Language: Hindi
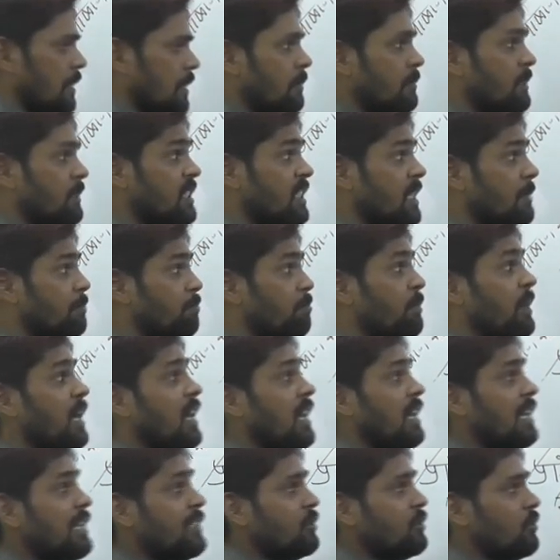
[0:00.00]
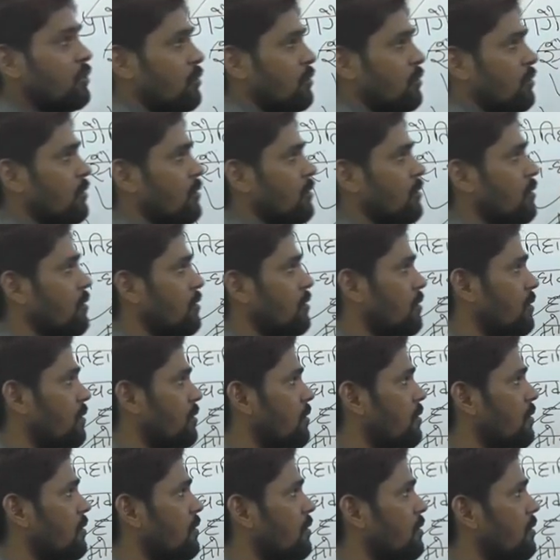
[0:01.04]
अब इसके पहले जो
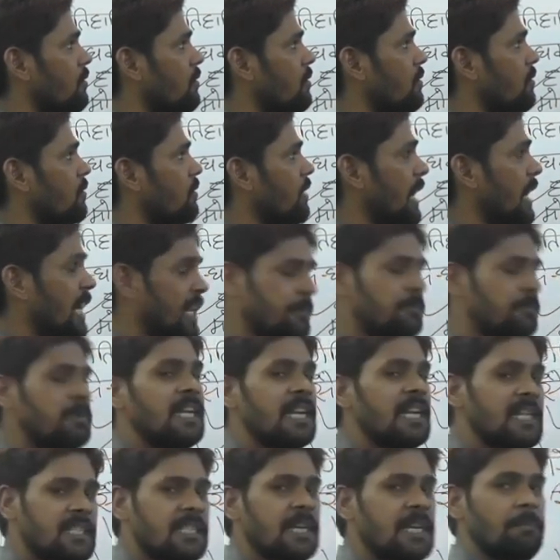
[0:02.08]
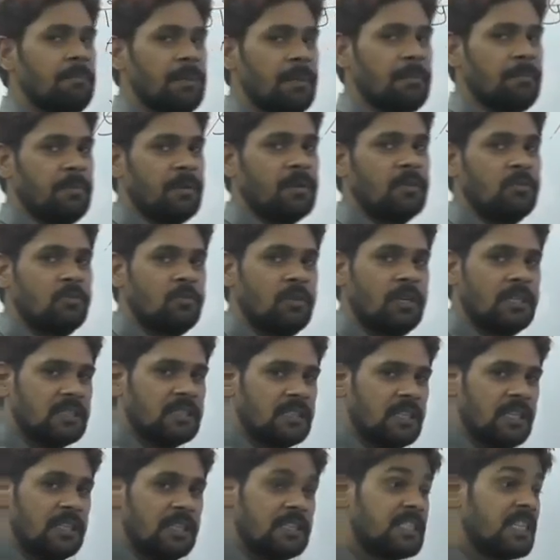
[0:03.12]
एन का पेपर हुआ
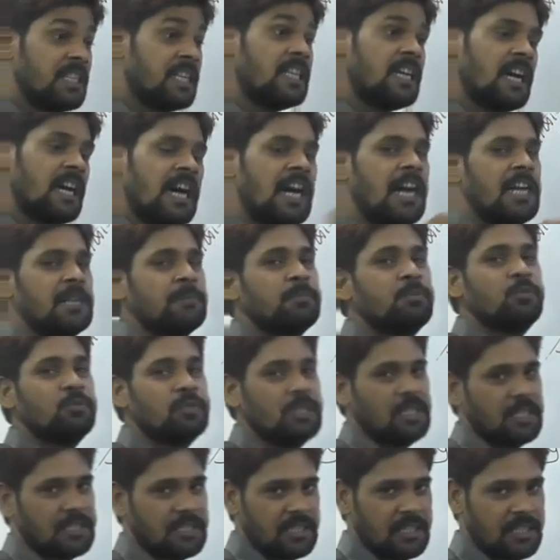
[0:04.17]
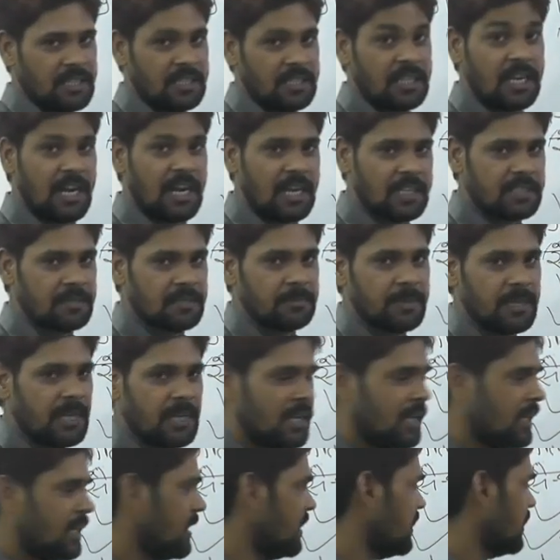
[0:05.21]
था जेडहार पूछा था कहाँ से मिला
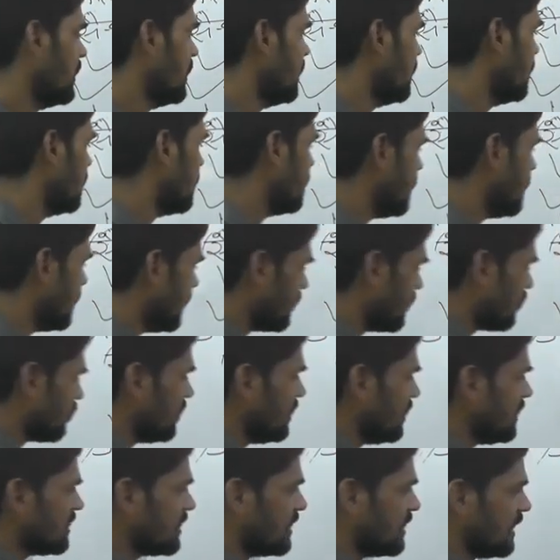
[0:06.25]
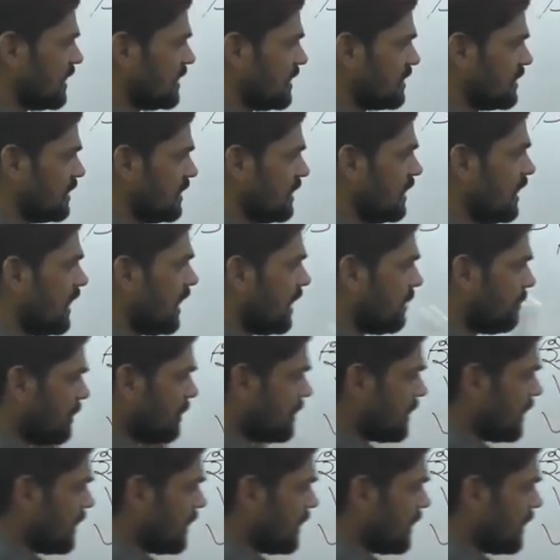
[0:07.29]
है ठीक है ना तो इस तरह से अब